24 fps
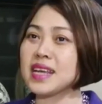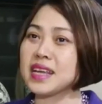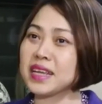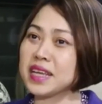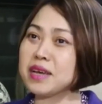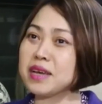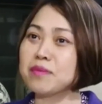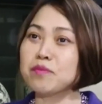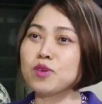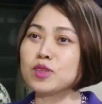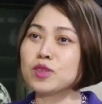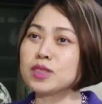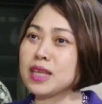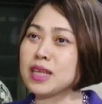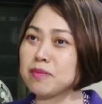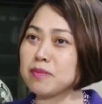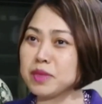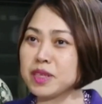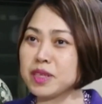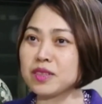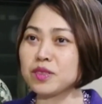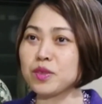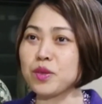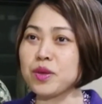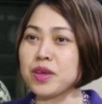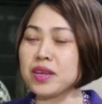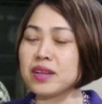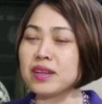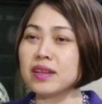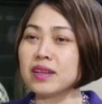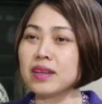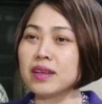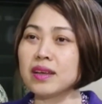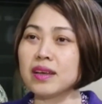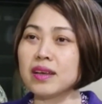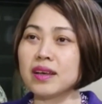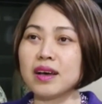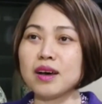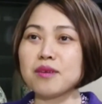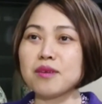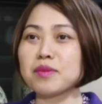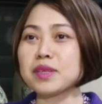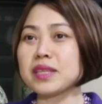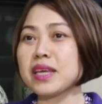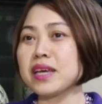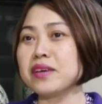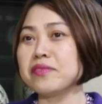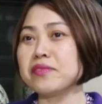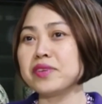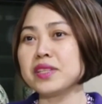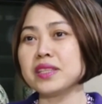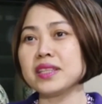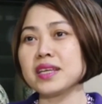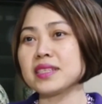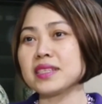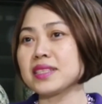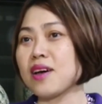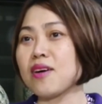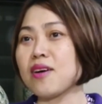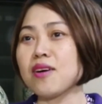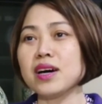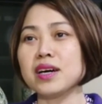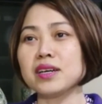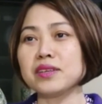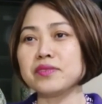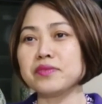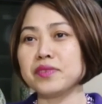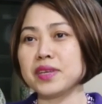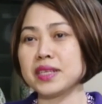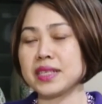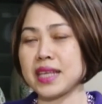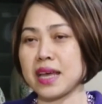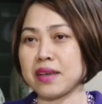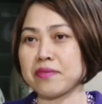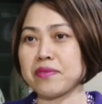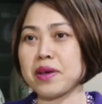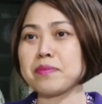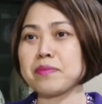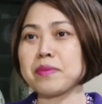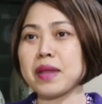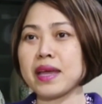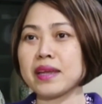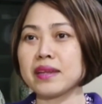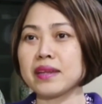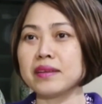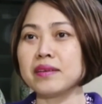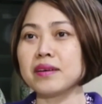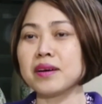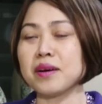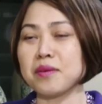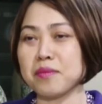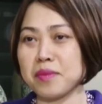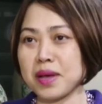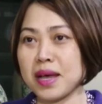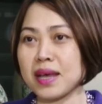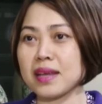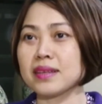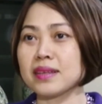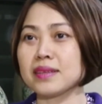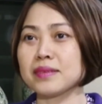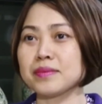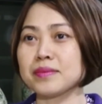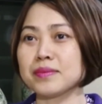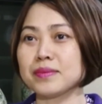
trải nghiệm mua sắm trực tuyến. Ông có thể phân tích rõ hơn về giải pháp này được không ạ?